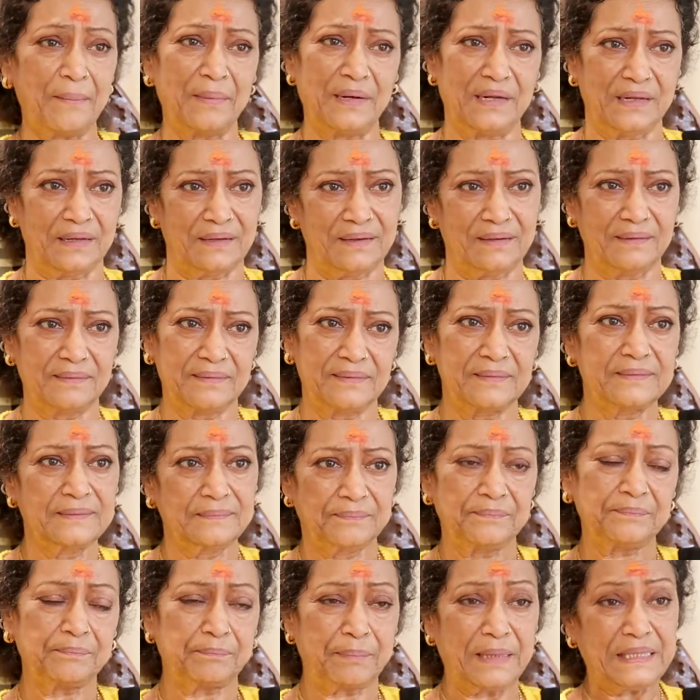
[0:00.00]
ఫ్యామిలీ తమ్ముడు
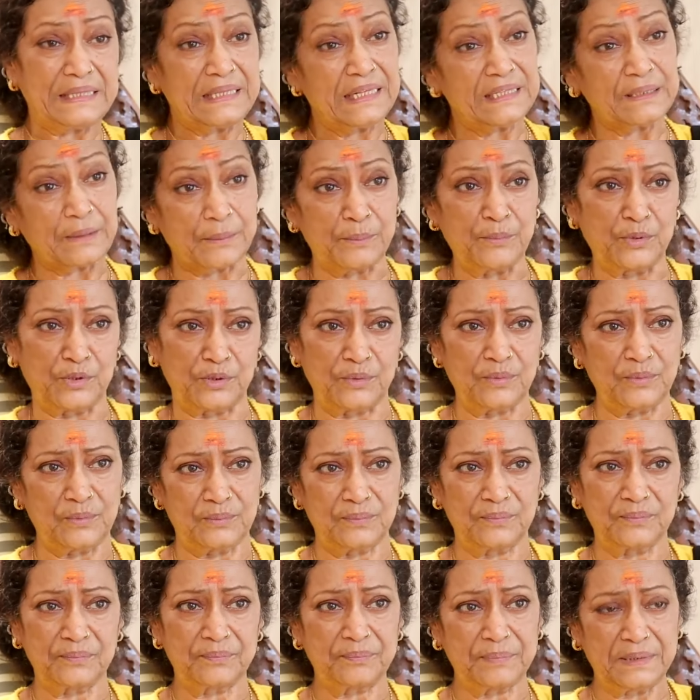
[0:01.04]
ఫ్యామిలీ పెద్ద తమ్ముడు
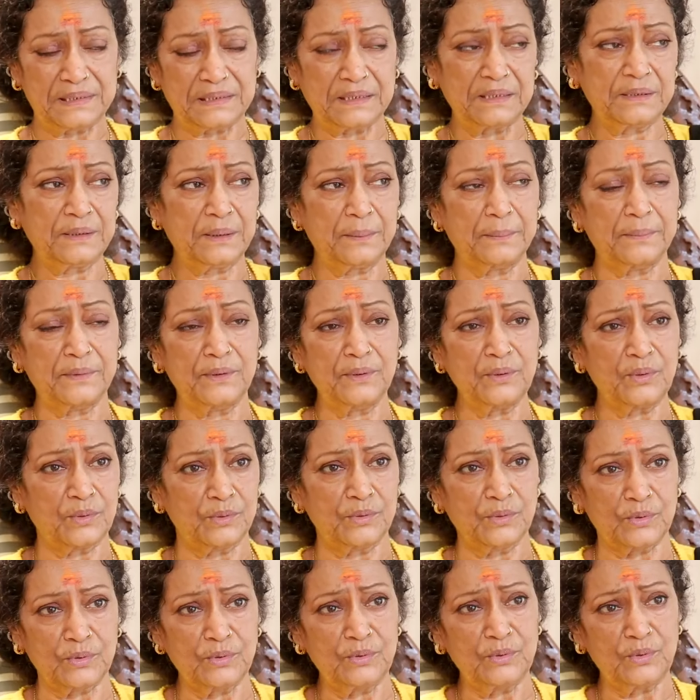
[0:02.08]
పెద్ద తమ్ముడు పెద్ద తమ్ముడు
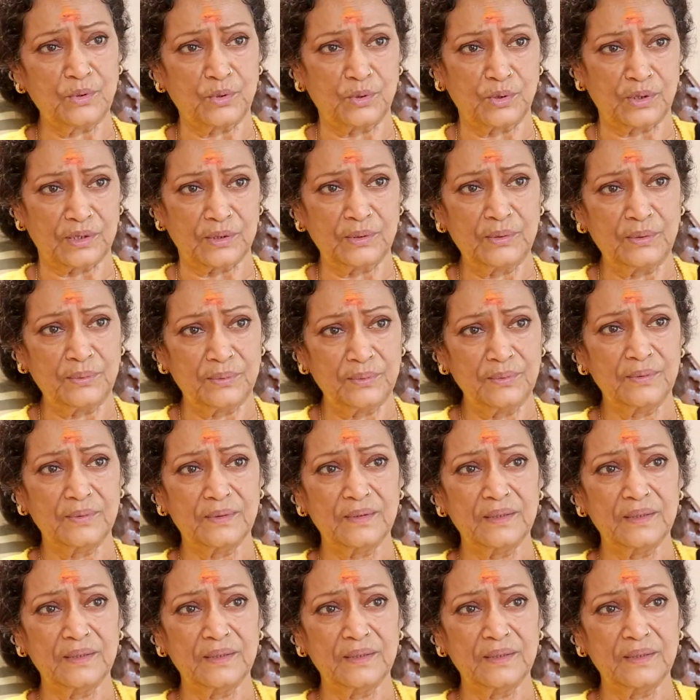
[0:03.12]
కొడుకు కోడలు